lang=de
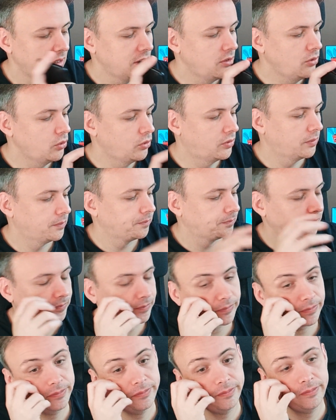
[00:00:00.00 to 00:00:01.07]
Gut.
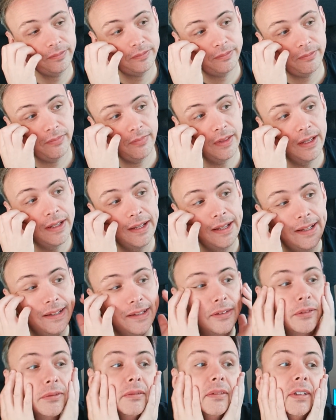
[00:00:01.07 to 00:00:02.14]

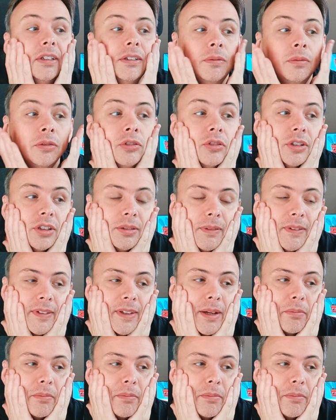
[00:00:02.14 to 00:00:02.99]
Also, ich wünsche euch was.